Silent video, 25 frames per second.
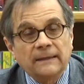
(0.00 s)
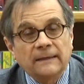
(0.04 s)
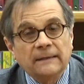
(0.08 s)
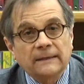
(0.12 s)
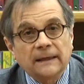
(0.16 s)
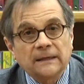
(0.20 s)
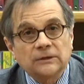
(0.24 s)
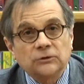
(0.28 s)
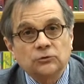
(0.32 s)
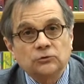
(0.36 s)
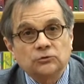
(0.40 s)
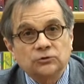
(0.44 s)
de
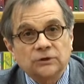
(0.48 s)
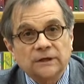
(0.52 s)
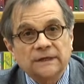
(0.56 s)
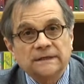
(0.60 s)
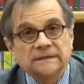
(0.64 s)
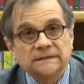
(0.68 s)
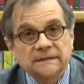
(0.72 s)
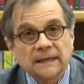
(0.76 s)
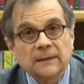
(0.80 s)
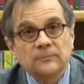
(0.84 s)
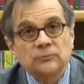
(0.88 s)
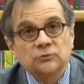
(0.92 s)
datos que
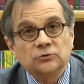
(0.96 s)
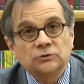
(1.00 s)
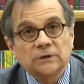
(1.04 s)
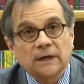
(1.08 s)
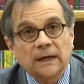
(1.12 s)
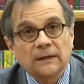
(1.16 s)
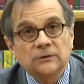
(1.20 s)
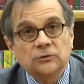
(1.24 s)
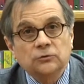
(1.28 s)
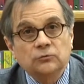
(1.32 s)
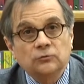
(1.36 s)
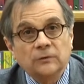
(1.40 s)
estamos
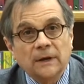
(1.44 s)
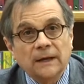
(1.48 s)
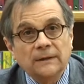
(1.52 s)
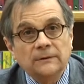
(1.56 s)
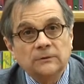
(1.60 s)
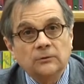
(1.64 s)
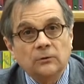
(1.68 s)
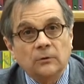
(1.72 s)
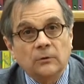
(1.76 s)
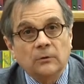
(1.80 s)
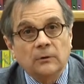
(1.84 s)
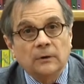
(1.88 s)

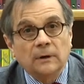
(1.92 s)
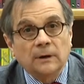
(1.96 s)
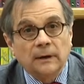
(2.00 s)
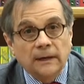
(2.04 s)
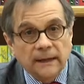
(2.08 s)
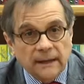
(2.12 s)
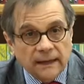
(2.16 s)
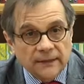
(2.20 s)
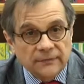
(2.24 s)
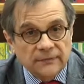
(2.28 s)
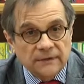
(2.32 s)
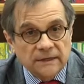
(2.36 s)
capturando
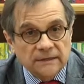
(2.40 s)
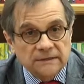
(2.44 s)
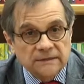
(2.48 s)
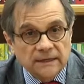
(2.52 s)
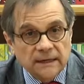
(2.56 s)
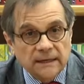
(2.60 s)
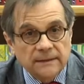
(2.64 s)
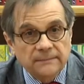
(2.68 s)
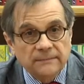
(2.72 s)
gracias a la